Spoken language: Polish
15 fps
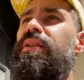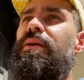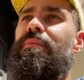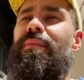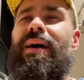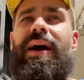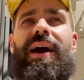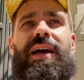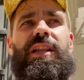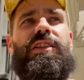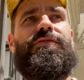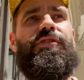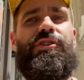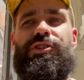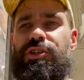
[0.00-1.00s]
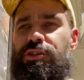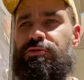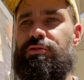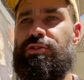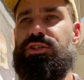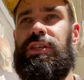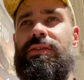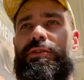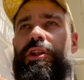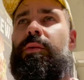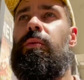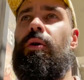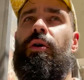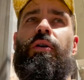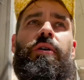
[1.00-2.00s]
martwić, że tu jest nie
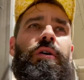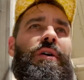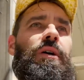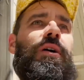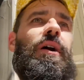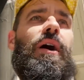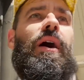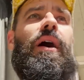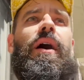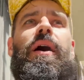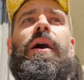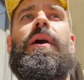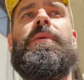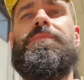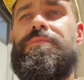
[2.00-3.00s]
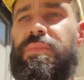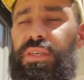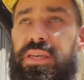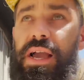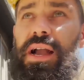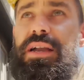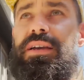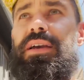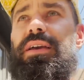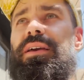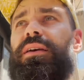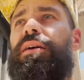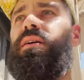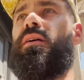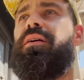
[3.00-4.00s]
wiadomo a, jak e,
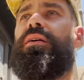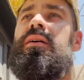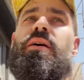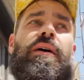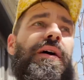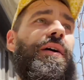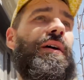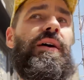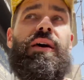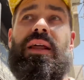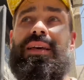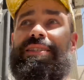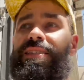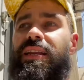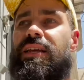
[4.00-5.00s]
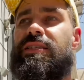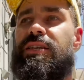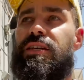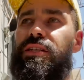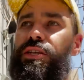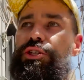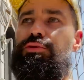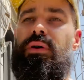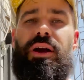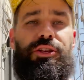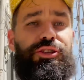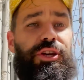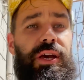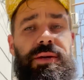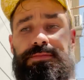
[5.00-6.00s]
restrykcyjny,
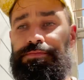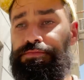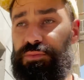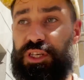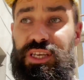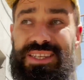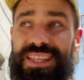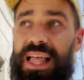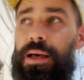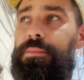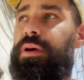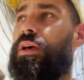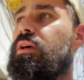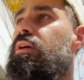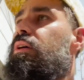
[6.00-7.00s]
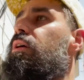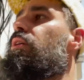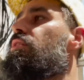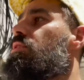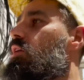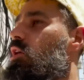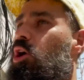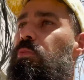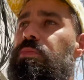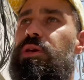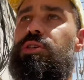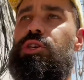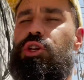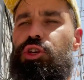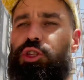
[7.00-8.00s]
słuchajcie, islam, tylko
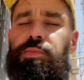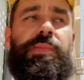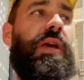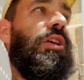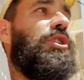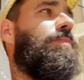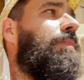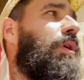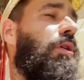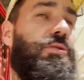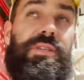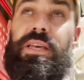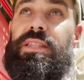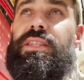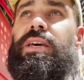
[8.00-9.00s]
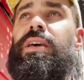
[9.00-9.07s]
55%,